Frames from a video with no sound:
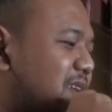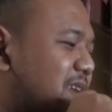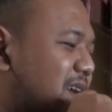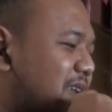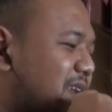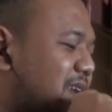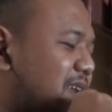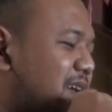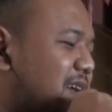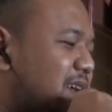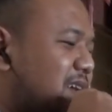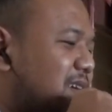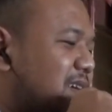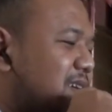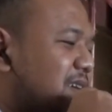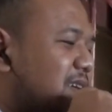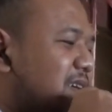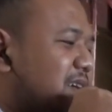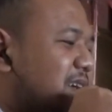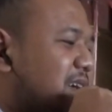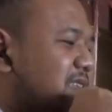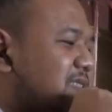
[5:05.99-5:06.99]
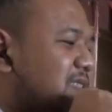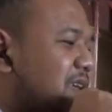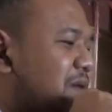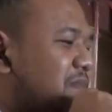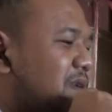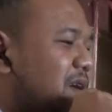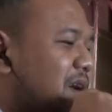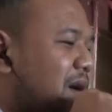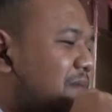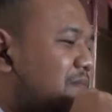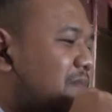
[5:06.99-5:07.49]
Karena kita
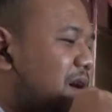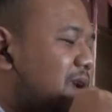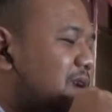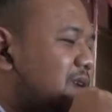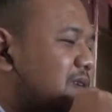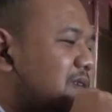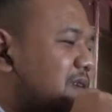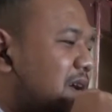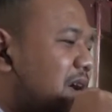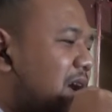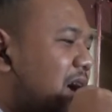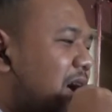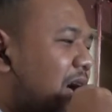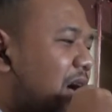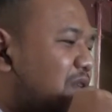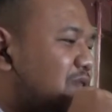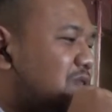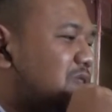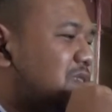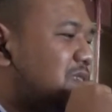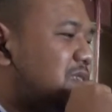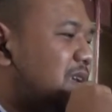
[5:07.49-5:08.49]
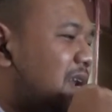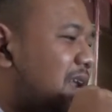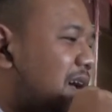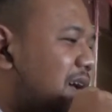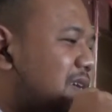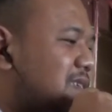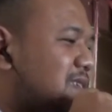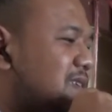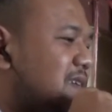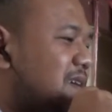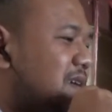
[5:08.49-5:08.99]
menggambar harus
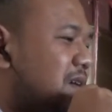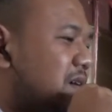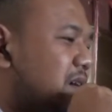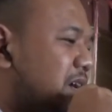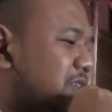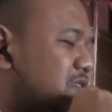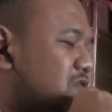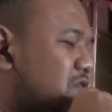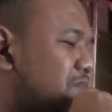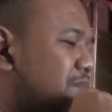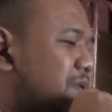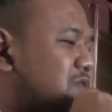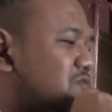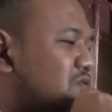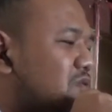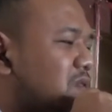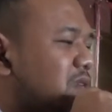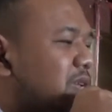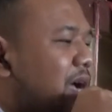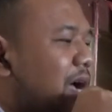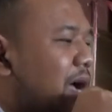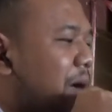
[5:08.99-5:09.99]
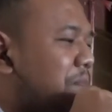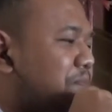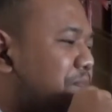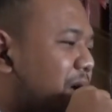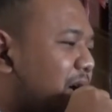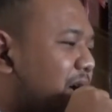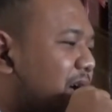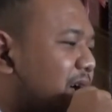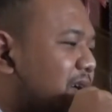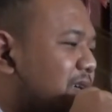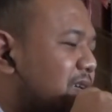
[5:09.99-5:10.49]
jelas itu bentuknya
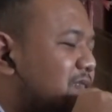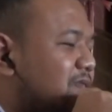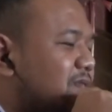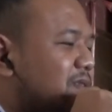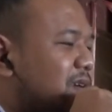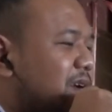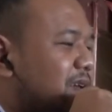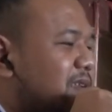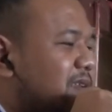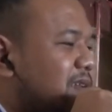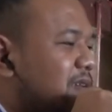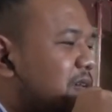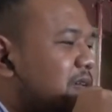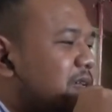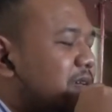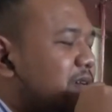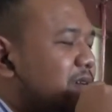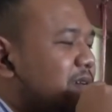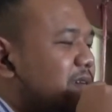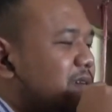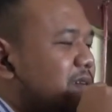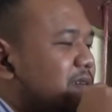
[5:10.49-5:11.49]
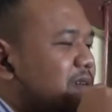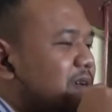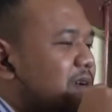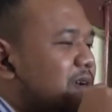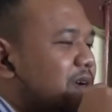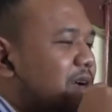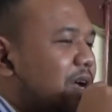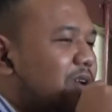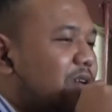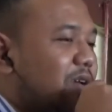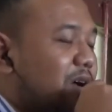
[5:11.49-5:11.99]
apa gitu kan nah,
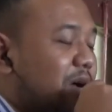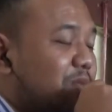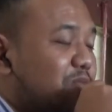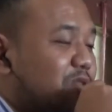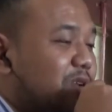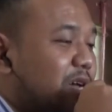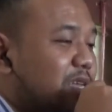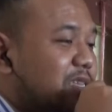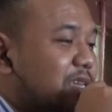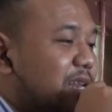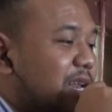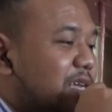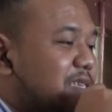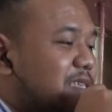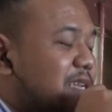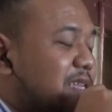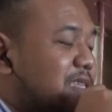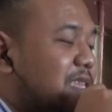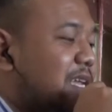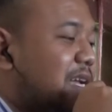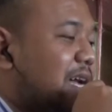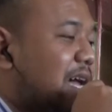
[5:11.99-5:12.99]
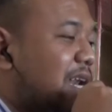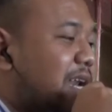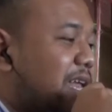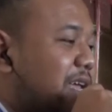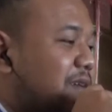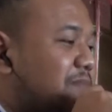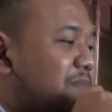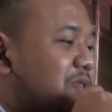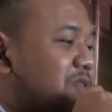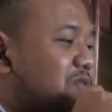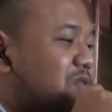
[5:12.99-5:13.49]
kalau kamu tidak jelas nanti
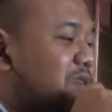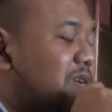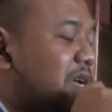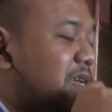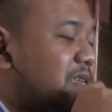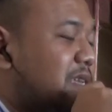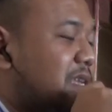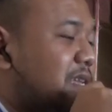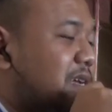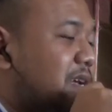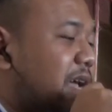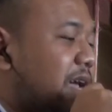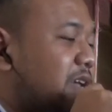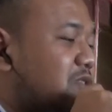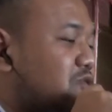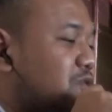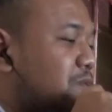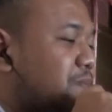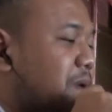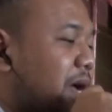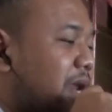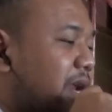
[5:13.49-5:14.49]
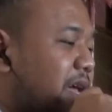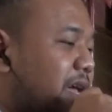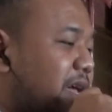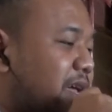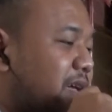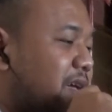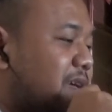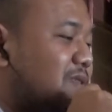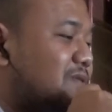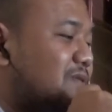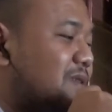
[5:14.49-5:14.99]
kaleng bentuknya jadi kayak tutup kaleng
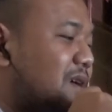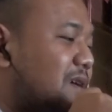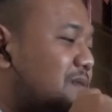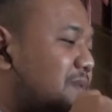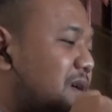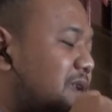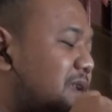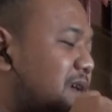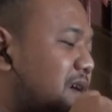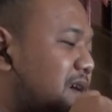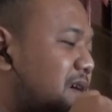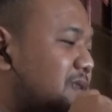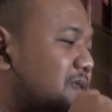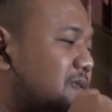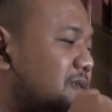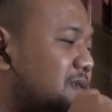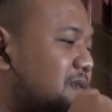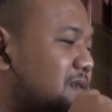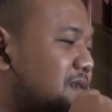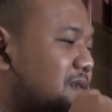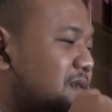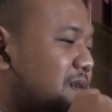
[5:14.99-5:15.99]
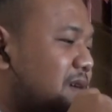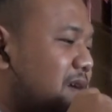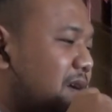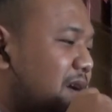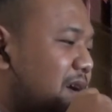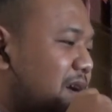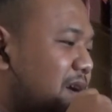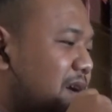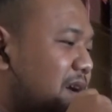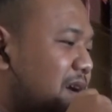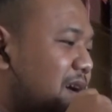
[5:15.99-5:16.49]
gitu kan beda
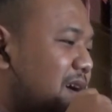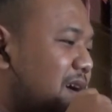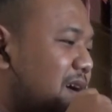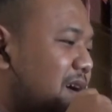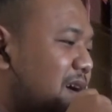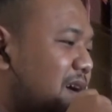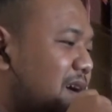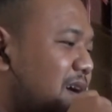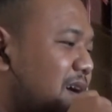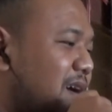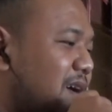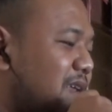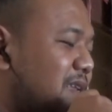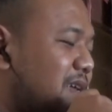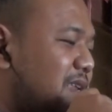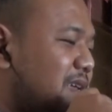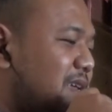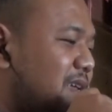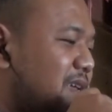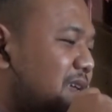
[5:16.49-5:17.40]
nah jadi